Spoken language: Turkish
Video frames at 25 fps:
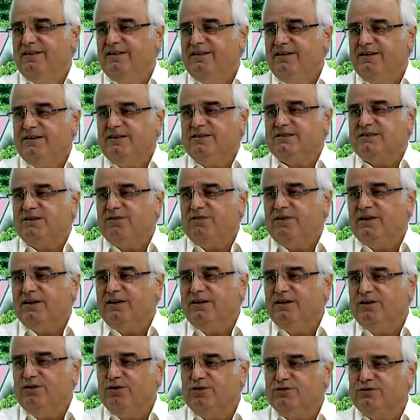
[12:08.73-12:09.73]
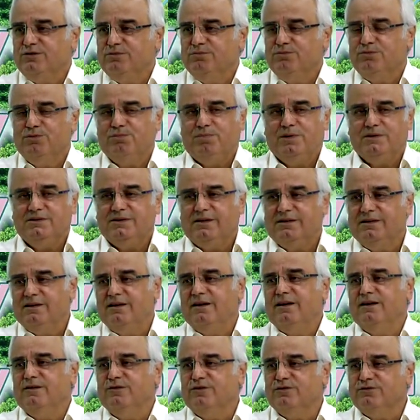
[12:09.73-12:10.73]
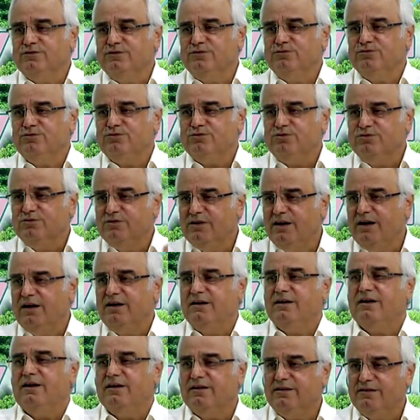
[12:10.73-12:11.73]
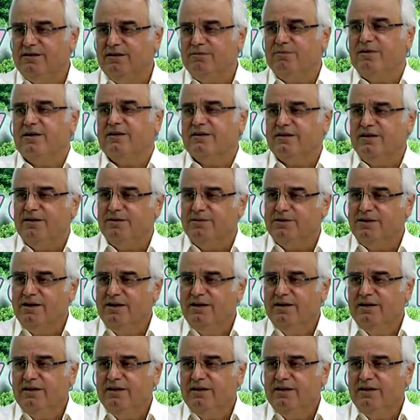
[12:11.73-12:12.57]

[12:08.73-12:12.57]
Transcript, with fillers: İki sefer giyiyorsun, bu pazardan alıyorsun. Üstünde en kalite marka.